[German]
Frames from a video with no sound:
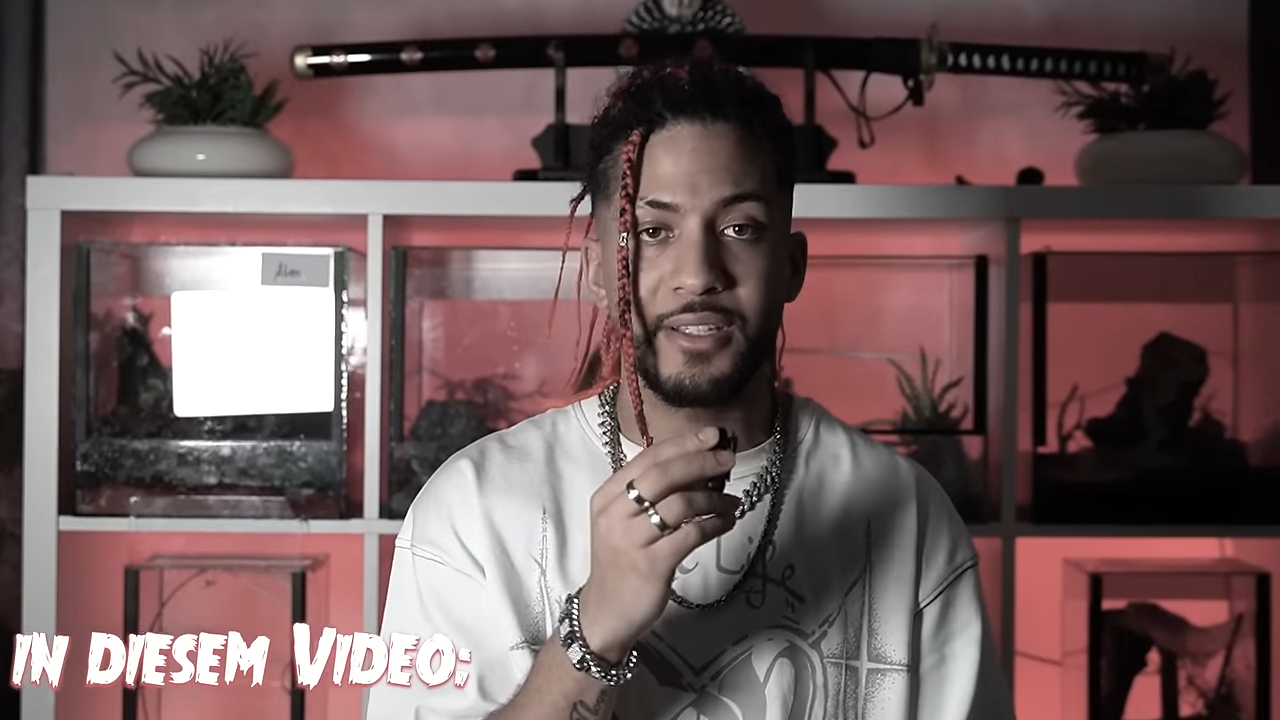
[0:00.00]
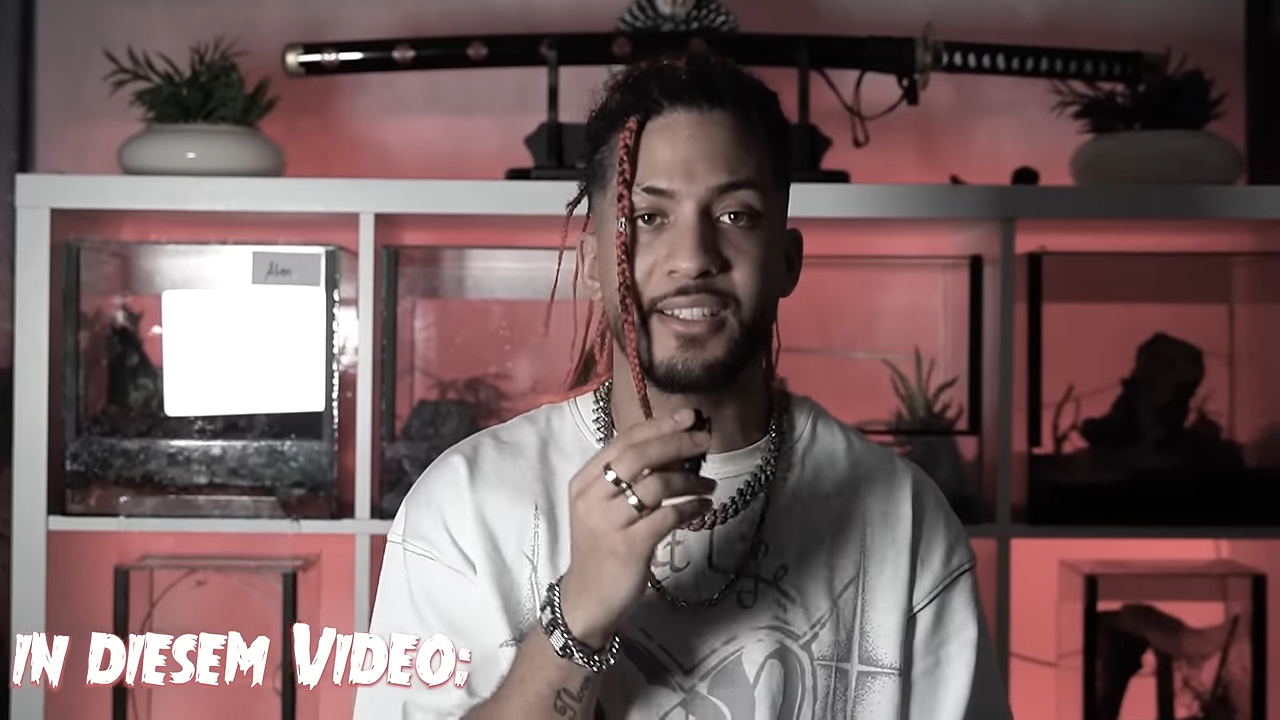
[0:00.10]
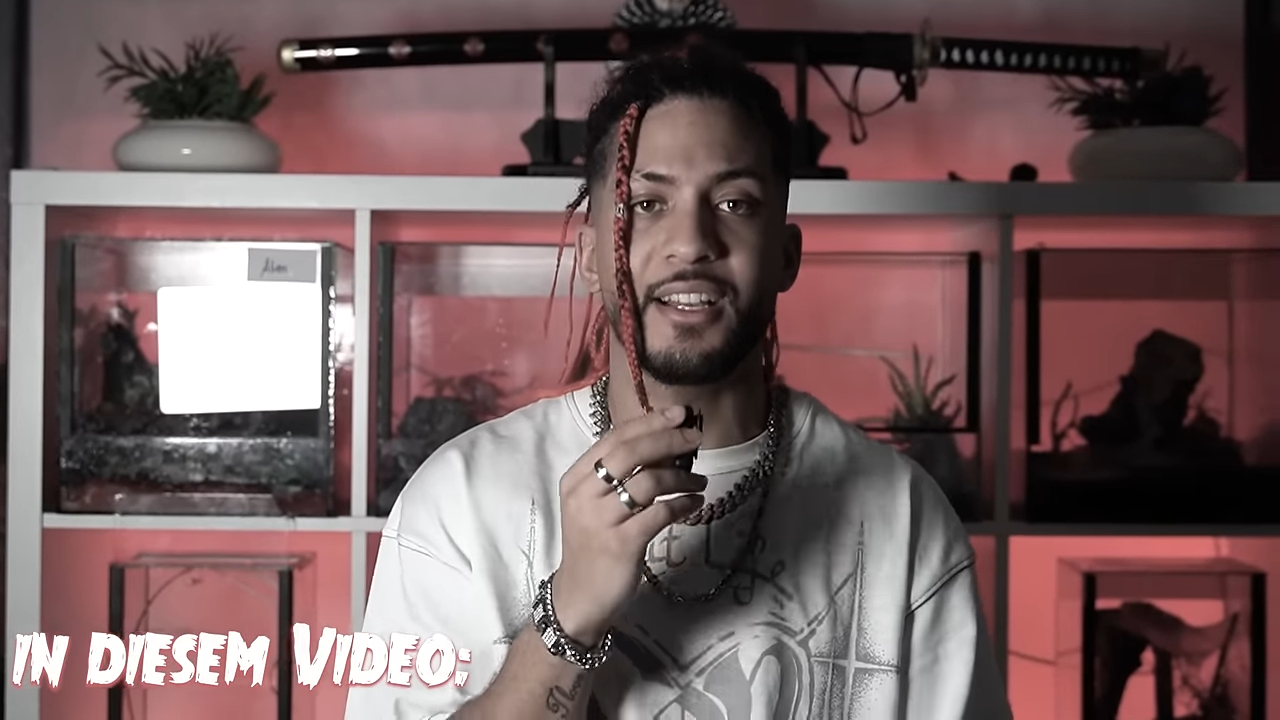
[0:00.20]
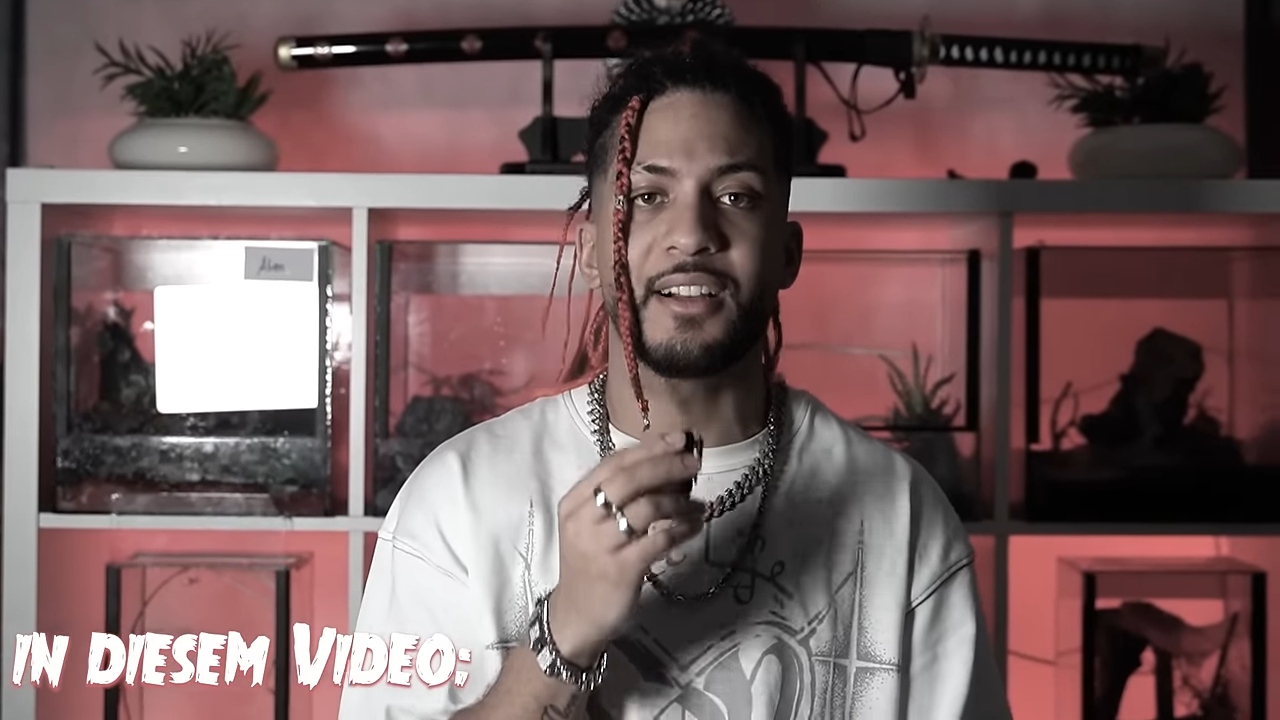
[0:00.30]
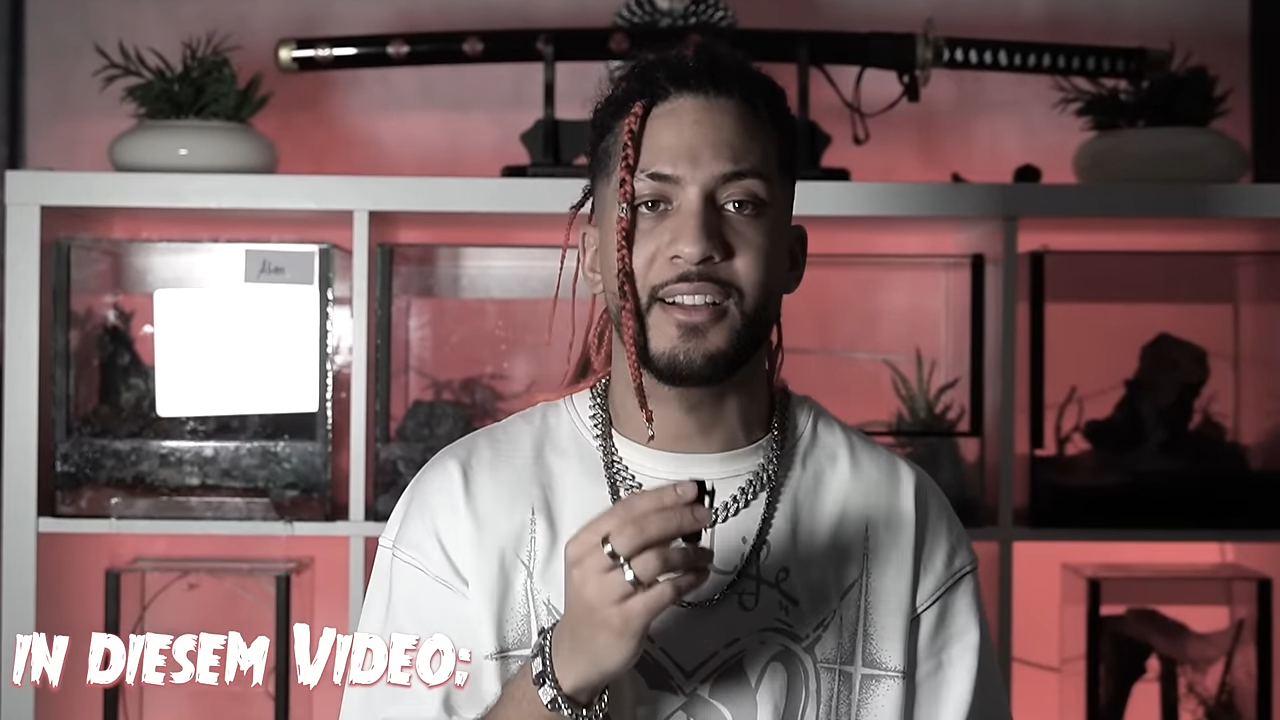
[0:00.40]

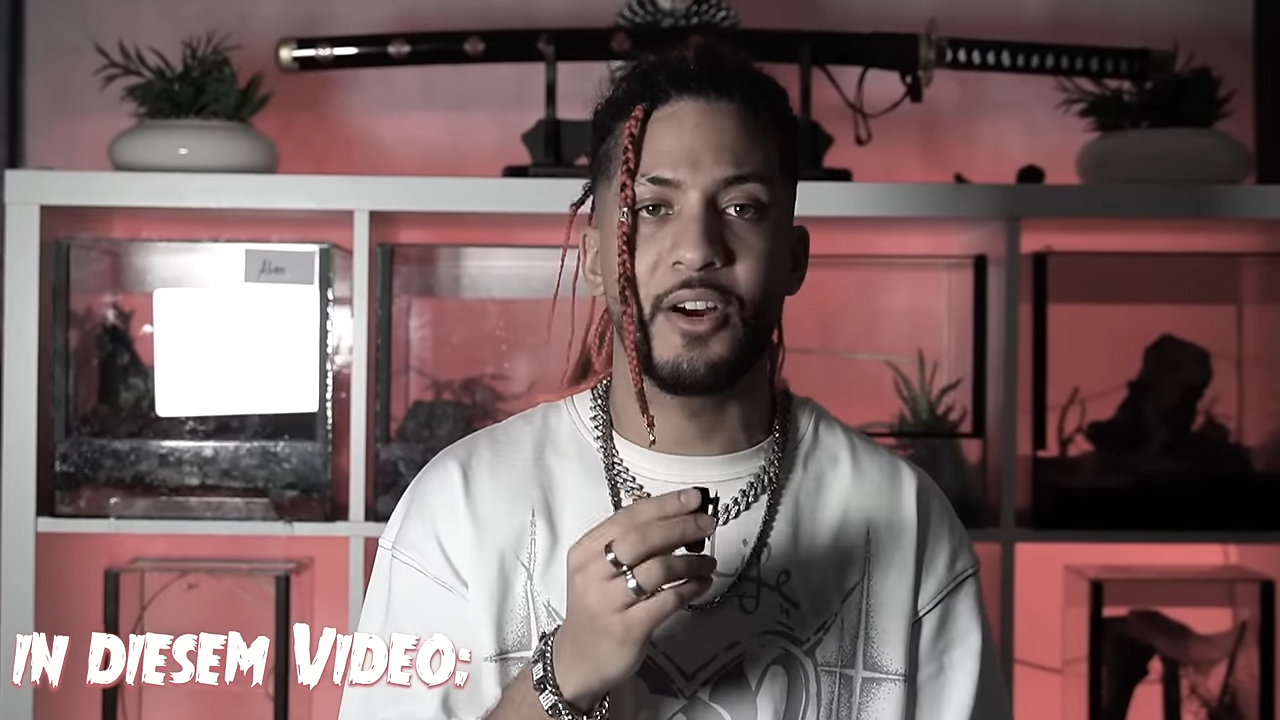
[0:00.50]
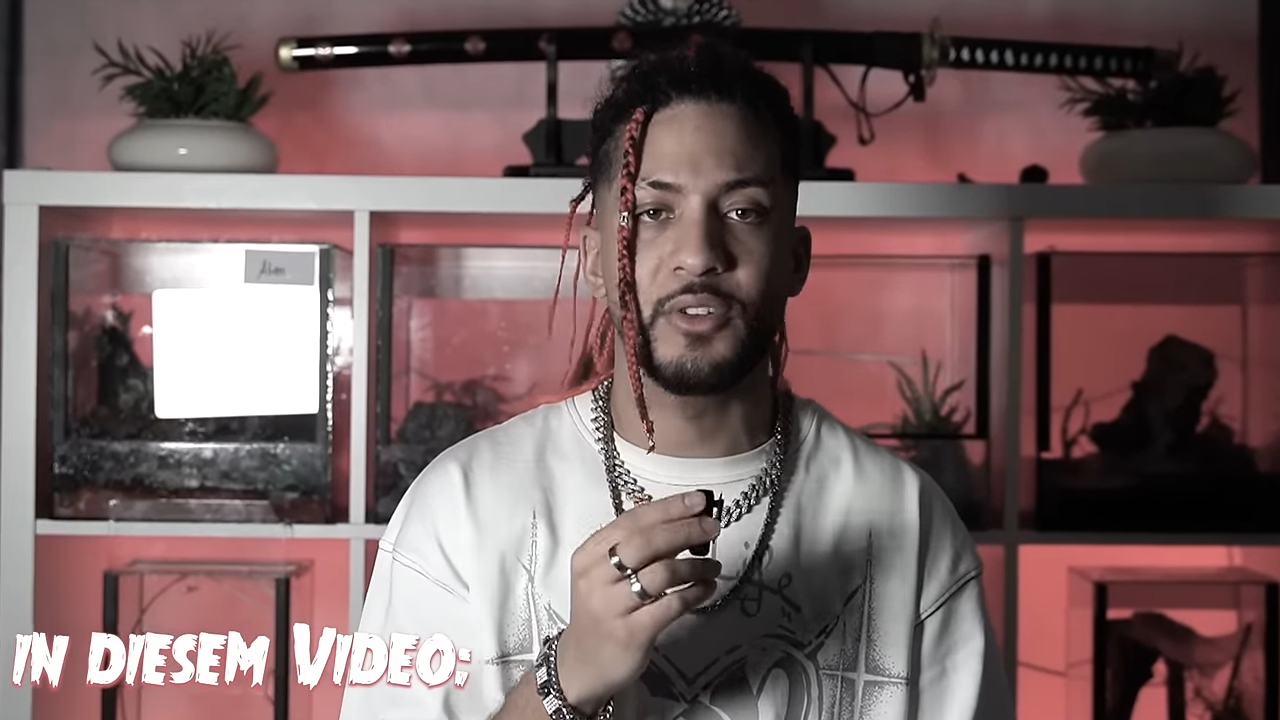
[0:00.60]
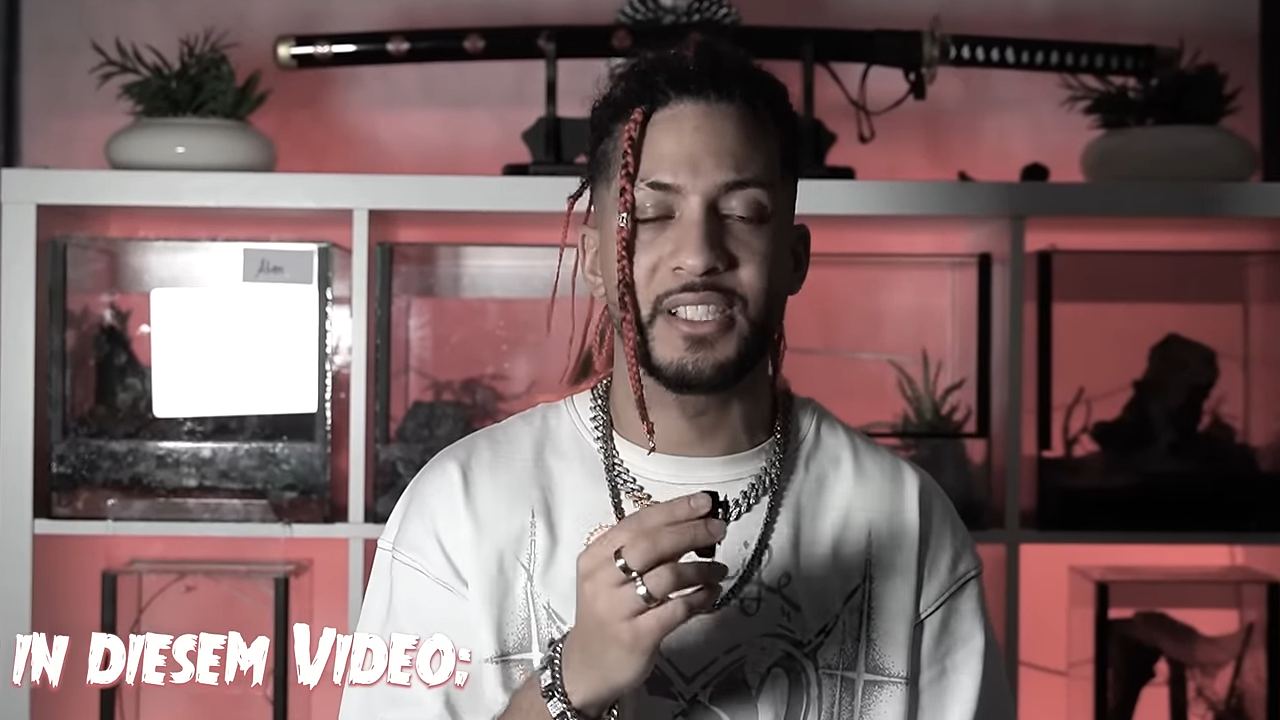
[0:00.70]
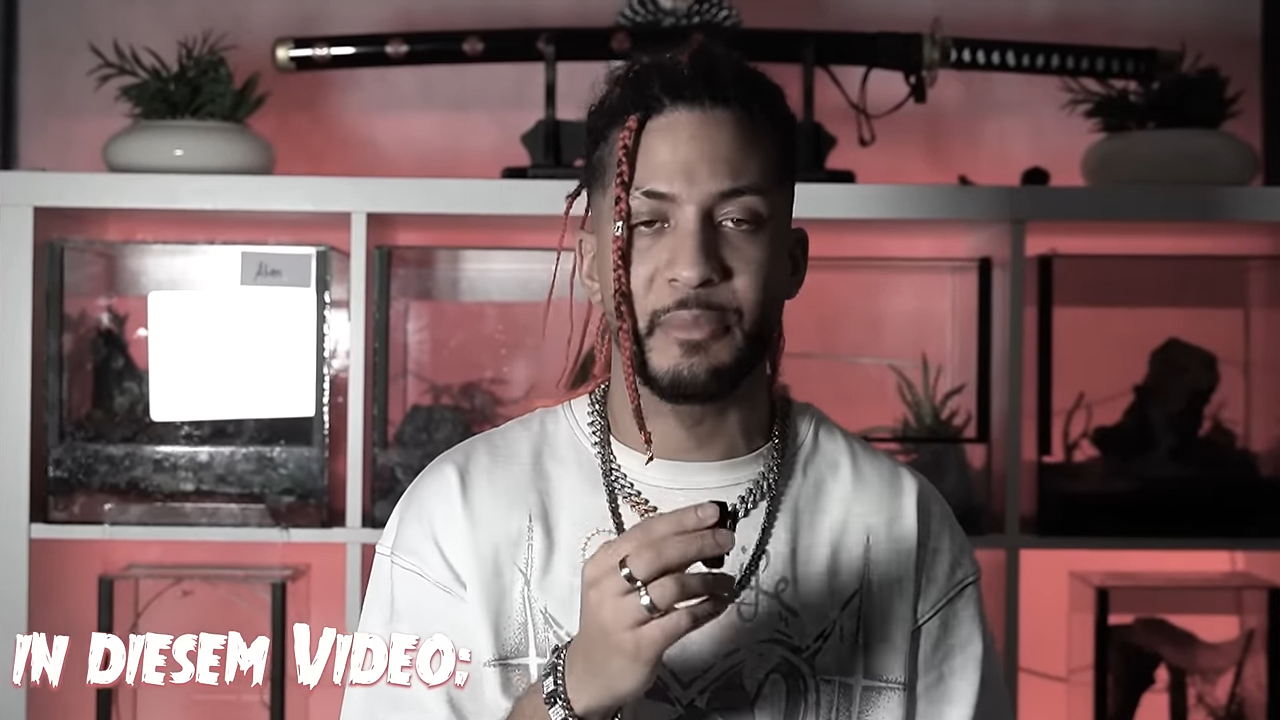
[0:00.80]
ins Krankenhaus,